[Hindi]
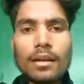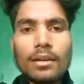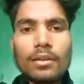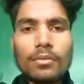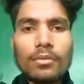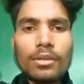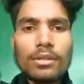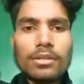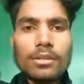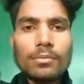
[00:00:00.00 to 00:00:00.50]

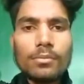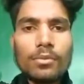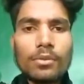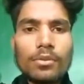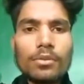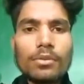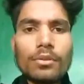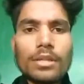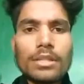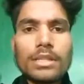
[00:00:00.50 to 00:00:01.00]
क्योंकि जम्मू
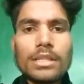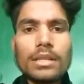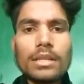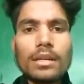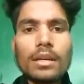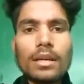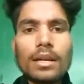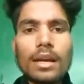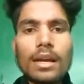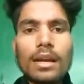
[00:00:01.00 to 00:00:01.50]
यूनिवर्सिटी
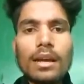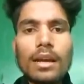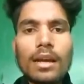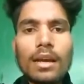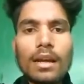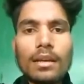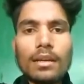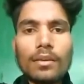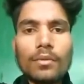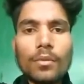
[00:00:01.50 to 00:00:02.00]
का कहना
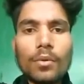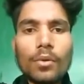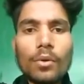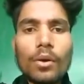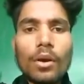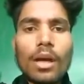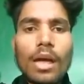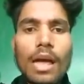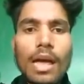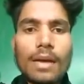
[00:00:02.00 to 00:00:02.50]
है कि वो
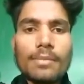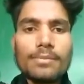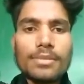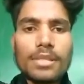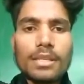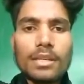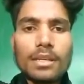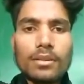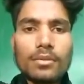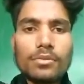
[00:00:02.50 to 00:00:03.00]
एम
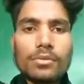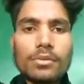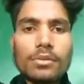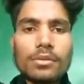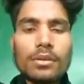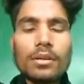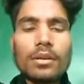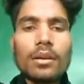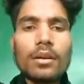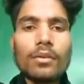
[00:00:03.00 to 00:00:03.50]
सी
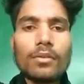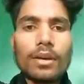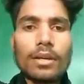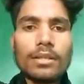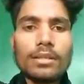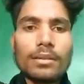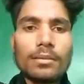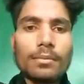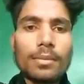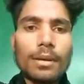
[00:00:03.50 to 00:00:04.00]
क्यूज़
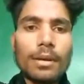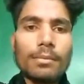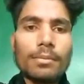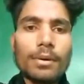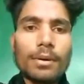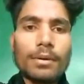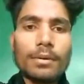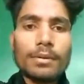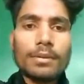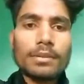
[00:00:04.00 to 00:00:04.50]
क्वेश्चन
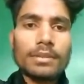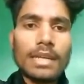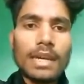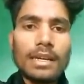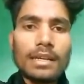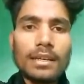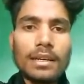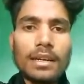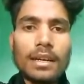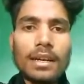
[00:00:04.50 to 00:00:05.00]
पेपर
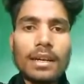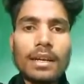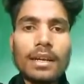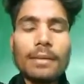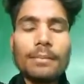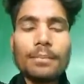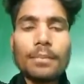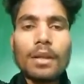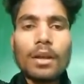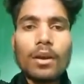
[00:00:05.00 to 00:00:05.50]
सेट
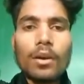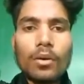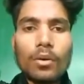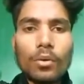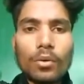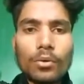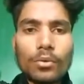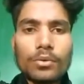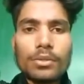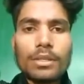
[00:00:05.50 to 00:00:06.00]
करेंगे
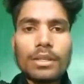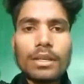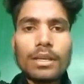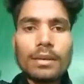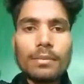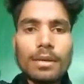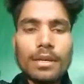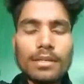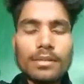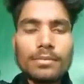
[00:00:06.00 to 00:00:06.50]
और उसी
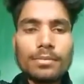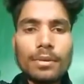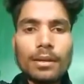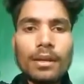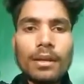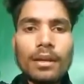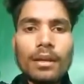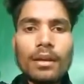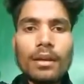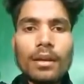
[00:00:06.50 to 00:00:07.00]
के बेस
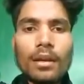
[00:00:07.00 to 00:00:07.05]
पे